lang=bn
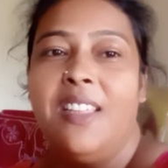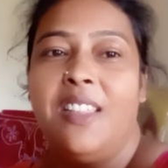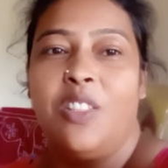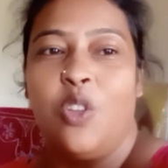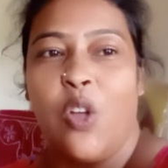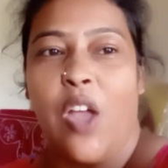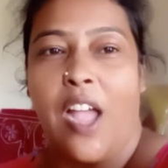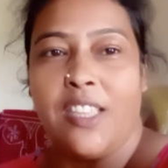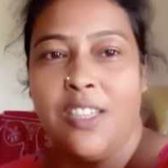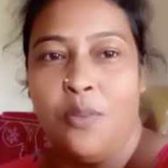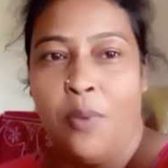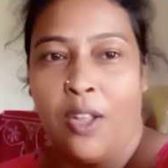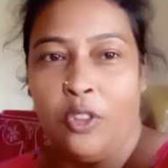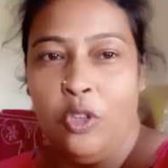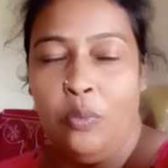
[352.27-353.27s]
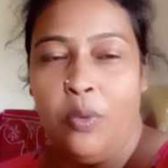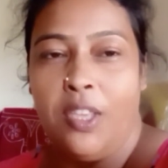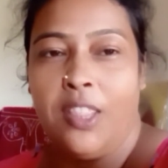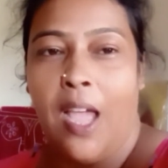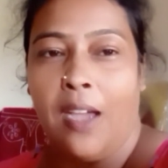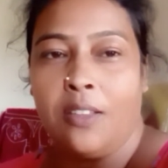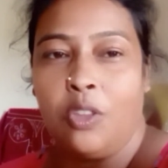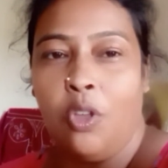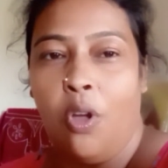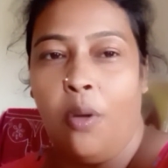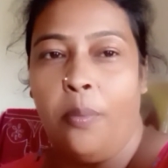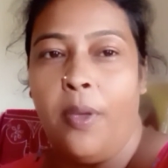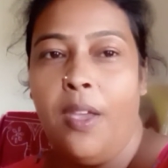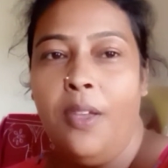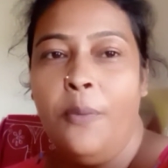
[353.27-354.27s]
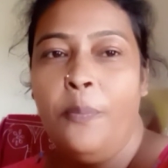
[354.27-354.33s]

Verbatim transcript: তো কাজের মাধ্যমেই থাকতে হবে